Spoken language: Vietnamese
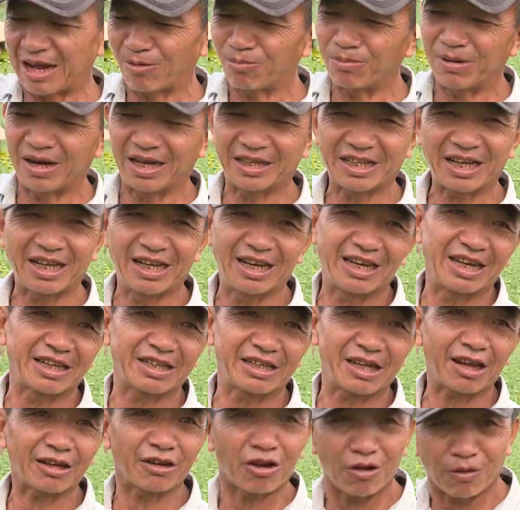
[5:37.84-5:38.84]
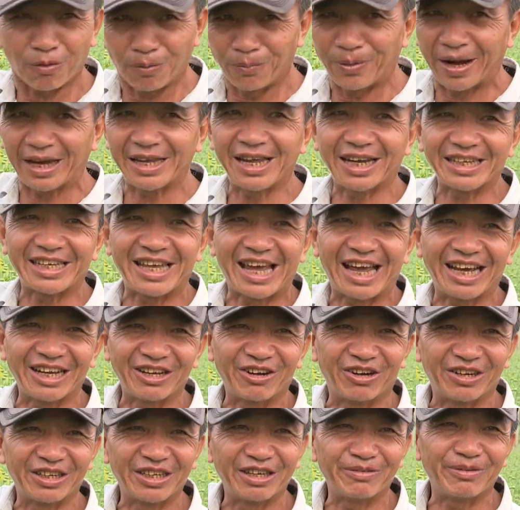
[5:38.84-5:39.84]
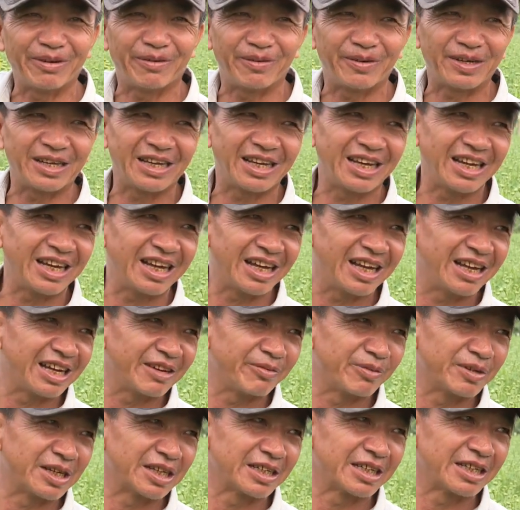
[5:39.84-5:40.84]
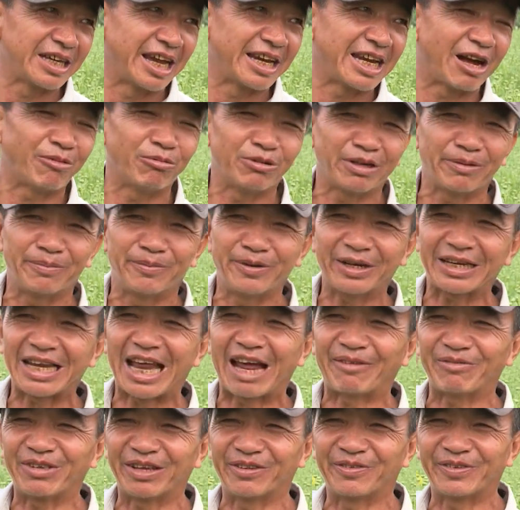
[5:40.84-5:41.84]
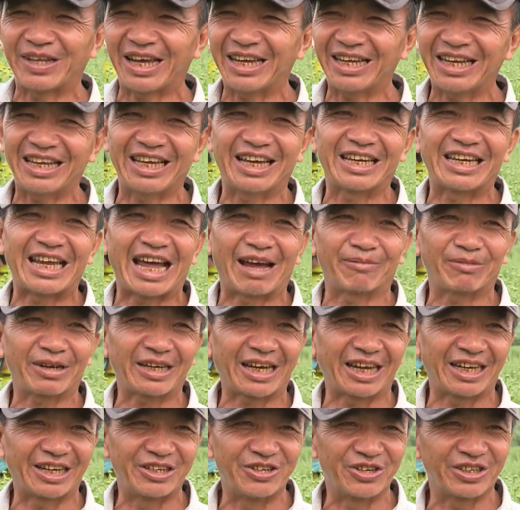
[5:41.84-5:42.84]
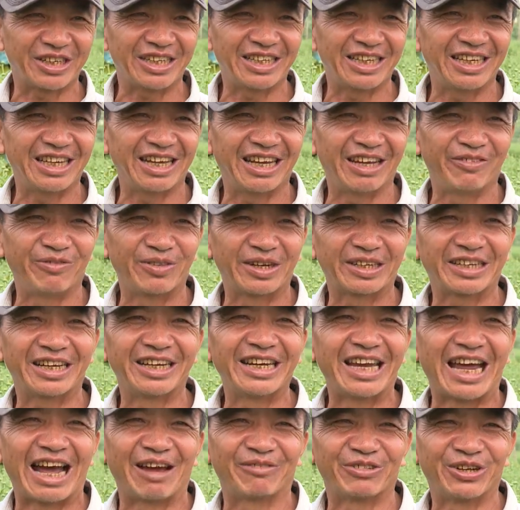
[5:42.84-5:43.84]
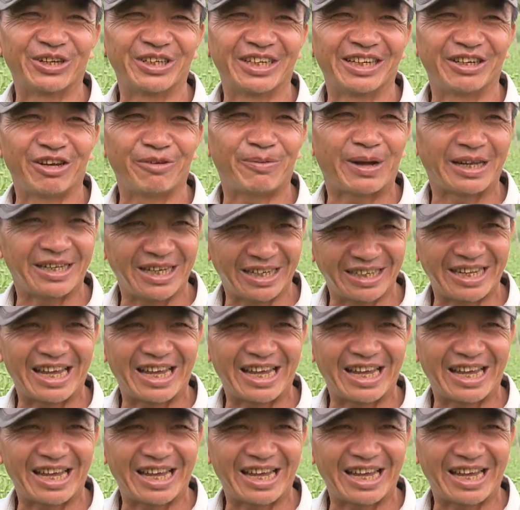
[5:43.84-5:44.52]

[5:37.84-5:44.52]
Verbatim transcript: nông mà thì chắc nó cũng phải vất vả rồi nhưng mà à, mình nghề nông thì biết làm gì mình thấy làm cái này được thì à, mình cứ làm thôi nó phải vất